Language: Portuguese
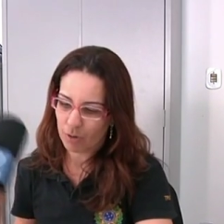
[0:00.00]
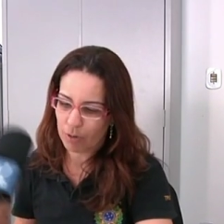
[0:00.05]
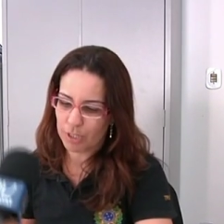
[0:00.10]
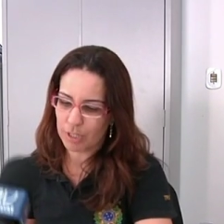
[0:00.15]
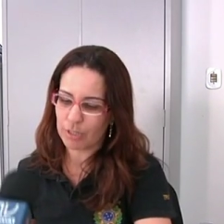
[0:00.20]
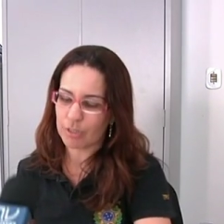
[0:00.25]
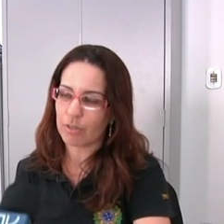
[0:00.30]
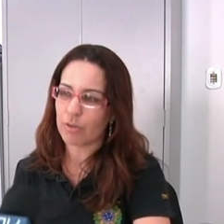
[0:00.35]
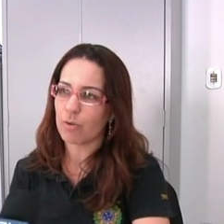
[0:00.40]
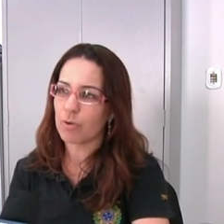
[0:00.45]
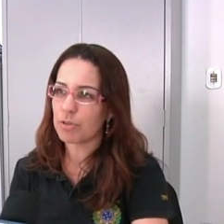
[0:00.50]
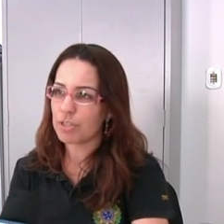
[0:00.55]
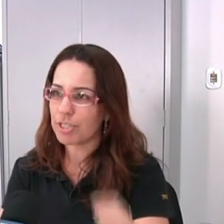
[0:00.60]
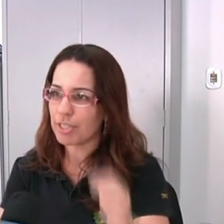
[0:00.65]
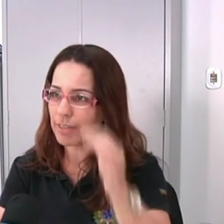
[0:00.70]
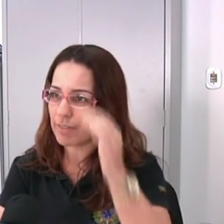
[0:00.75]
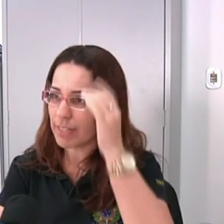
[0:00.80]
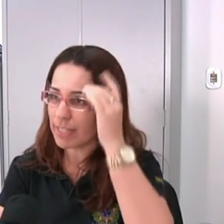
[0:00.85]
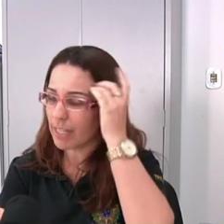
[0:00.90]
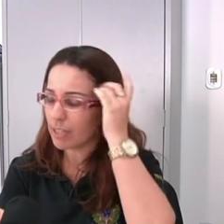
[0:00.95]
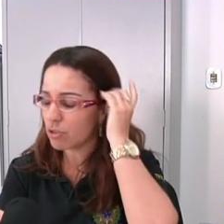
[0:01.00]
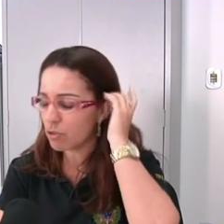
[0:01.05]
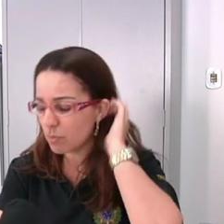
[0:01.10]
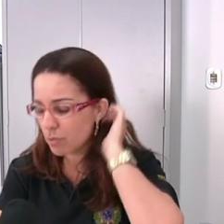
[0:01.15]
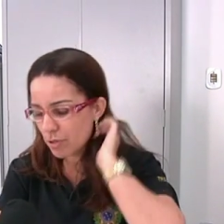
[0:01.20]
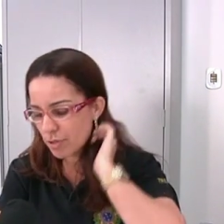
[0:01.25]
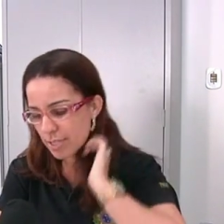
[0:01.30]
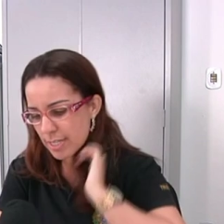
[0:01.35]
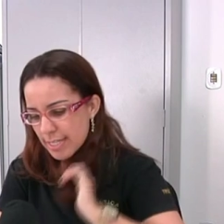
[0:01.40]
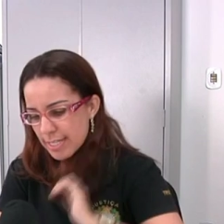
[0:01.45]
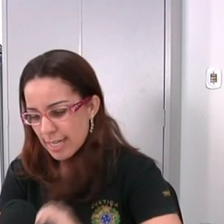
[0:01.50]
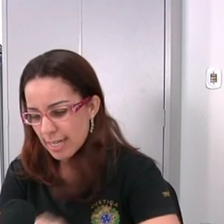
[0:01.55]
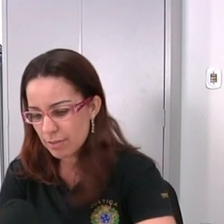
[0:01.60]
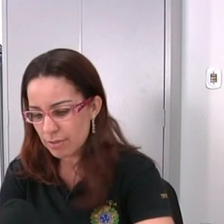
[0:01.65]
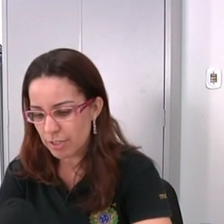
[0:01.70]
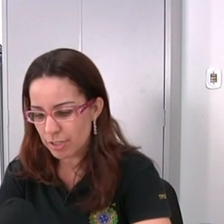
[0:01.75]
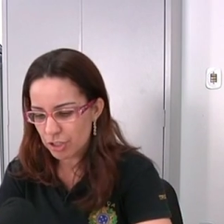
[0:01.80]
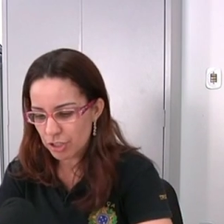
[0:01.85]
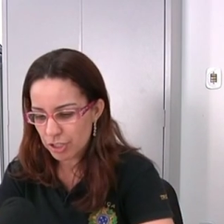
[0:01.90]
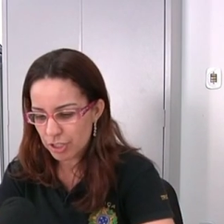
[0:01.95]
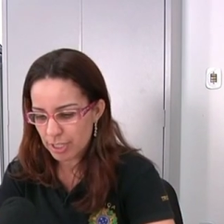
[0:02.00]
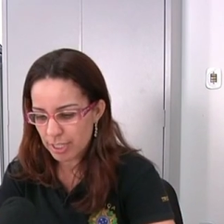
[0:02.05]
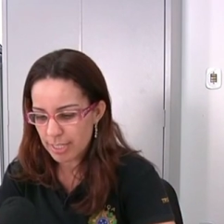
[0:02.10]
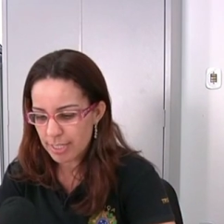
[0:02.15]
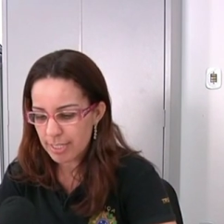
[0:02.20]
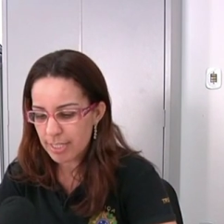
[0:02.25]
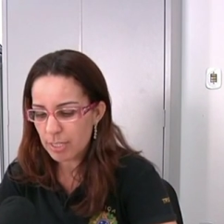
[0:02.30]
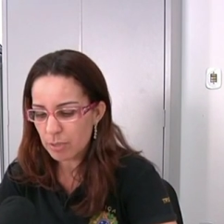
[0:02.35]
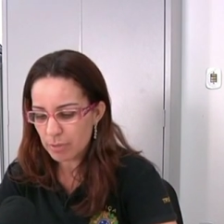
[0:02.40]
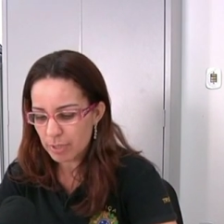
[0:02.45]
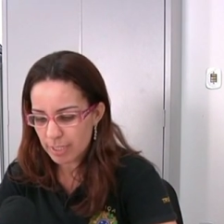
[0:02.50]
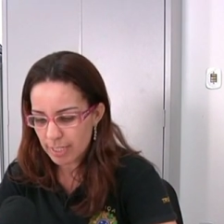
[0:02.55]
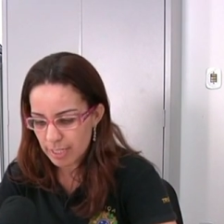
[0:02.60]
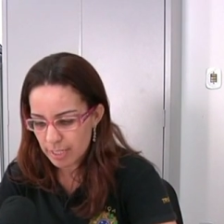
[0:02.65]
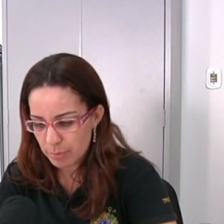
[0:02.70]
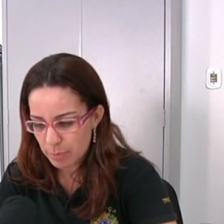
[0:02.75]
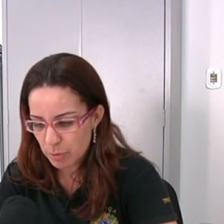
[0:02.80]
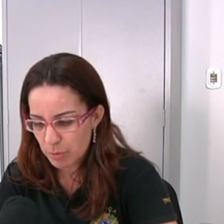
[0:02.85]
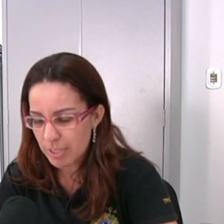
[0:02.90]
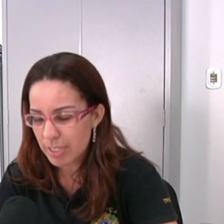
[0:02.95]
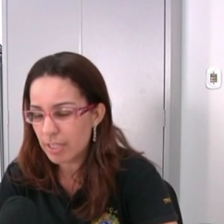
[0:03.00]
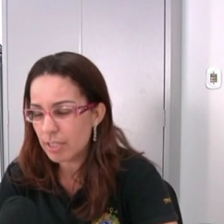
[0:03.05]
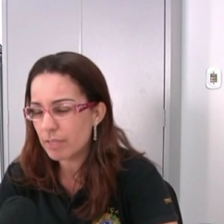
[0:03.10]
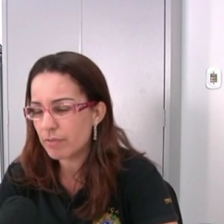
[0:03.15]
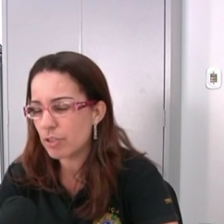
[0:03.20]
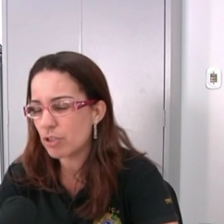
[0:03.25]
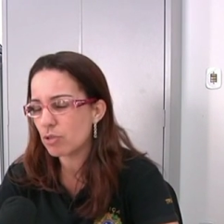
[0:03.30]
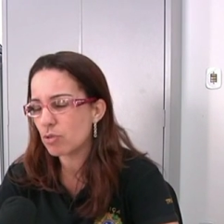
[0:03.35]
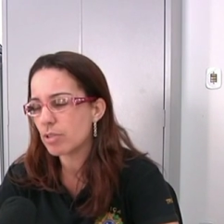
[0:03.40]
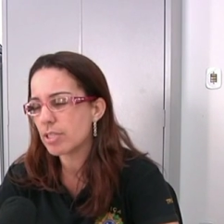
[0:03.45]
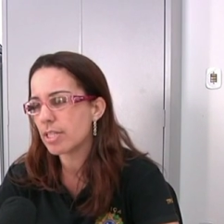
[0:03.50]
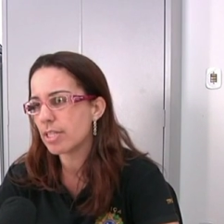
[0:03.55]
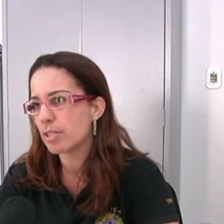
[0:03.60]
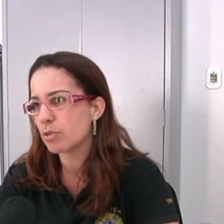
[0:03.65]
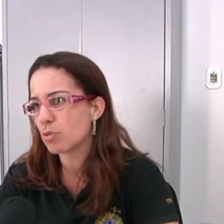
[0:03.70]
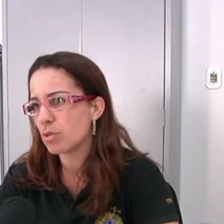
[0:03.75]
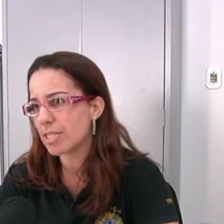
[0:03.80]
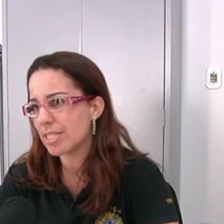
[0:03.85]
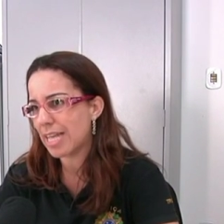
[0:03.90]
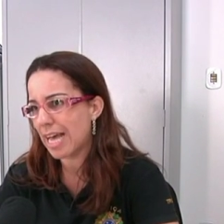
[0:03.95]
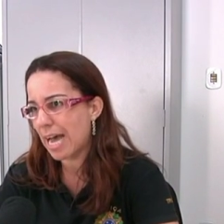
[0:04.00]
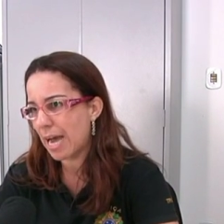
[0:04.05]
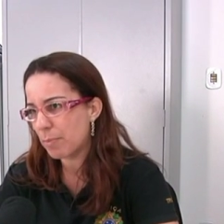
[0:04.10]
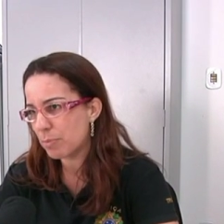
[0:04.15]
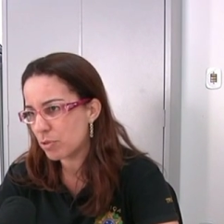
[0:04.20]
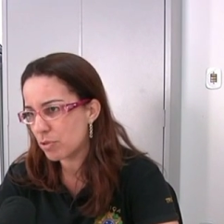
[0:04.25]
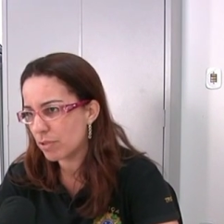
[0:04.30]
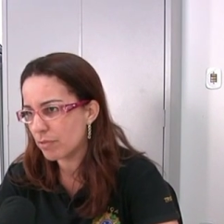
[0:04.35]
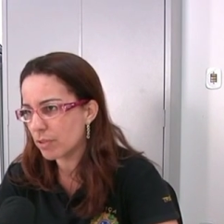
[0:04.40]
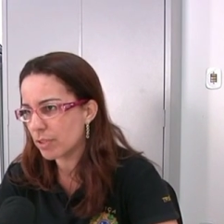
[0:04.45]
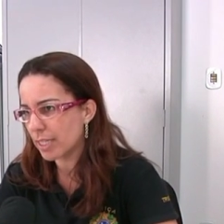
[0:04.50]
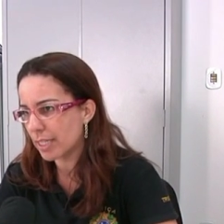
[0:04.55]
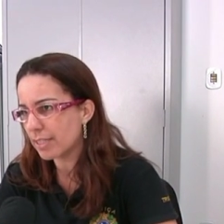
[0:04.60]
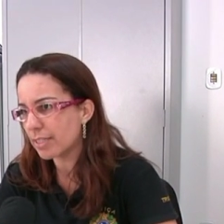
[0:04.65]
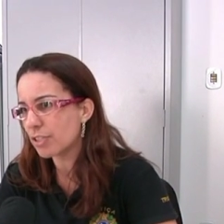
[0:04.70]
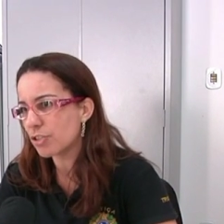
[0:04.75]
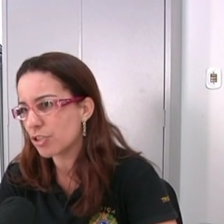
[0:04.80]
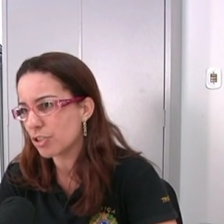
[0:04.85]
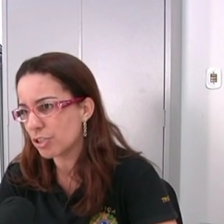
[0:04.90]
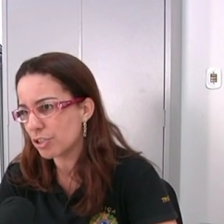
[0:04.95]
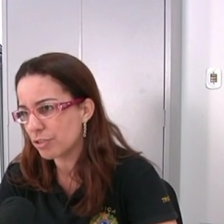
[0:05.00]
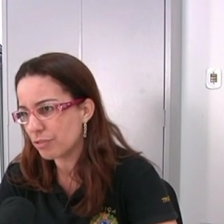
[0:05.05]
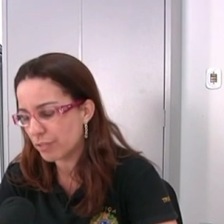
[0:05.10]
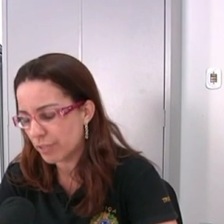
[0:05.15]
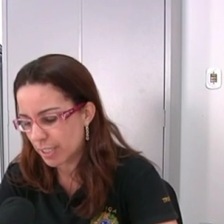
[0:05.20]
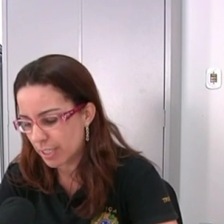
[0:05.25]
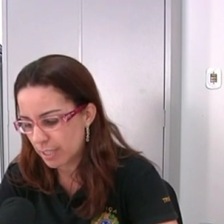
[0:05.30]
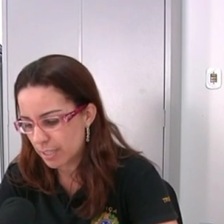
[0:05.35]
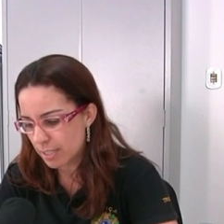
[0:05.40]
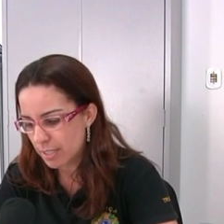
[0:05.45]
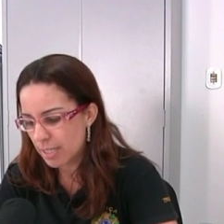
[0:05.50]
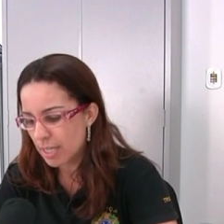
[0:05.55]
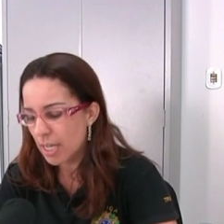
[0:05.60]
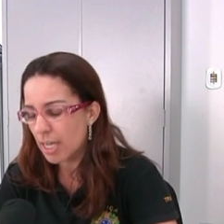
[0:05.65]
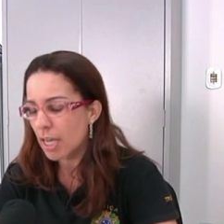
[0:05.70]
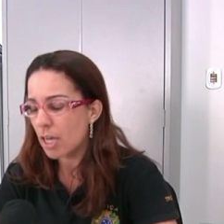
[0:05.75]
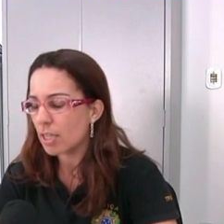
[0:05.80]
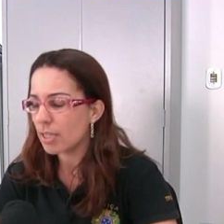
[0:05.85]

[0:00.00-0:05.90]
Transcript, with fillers: Olha, hoje, na verdade, números exatos, a gente tem 103.122 eleitores aptos a votar em Teixeira de Freitas.